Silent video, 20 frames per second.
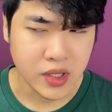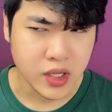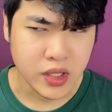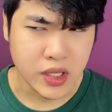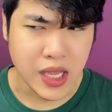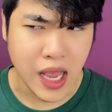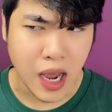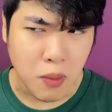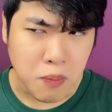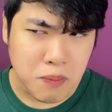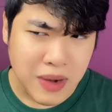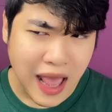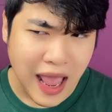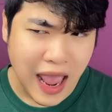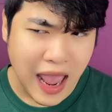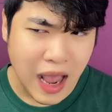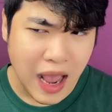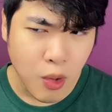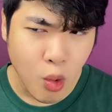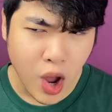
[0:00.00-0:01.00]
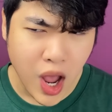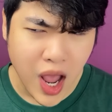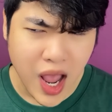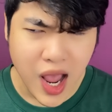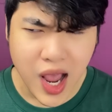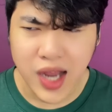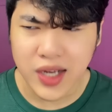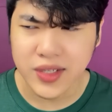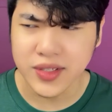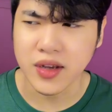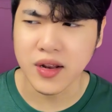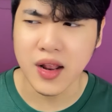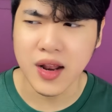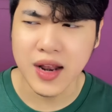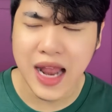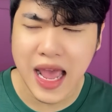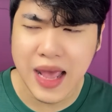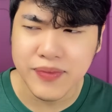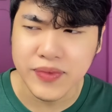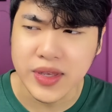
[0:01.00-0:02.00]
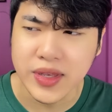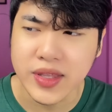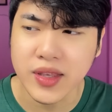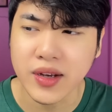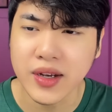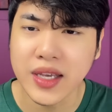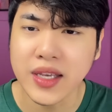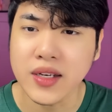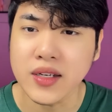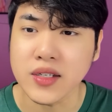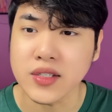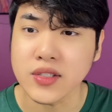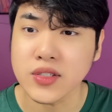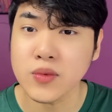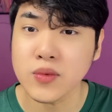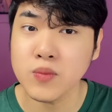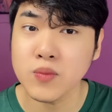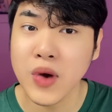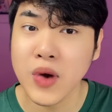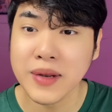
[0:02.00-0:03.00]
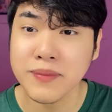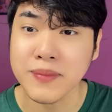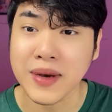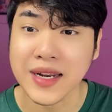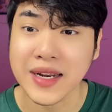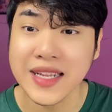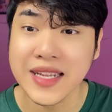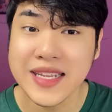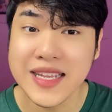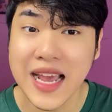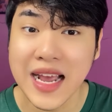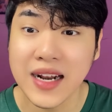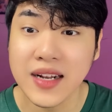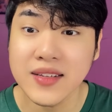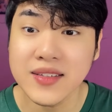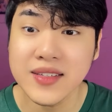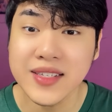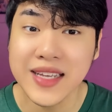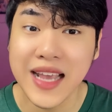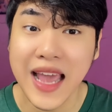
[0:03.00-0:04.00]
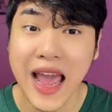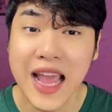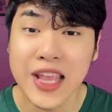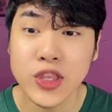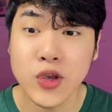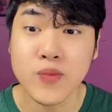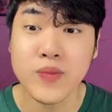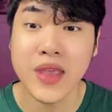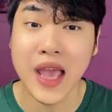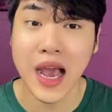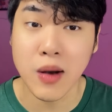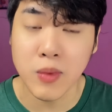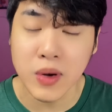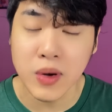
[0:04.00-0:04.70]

Thì ổng la quá trời là la, thì những cái người xung quanh mà đi giăng lưới cá chung với ổng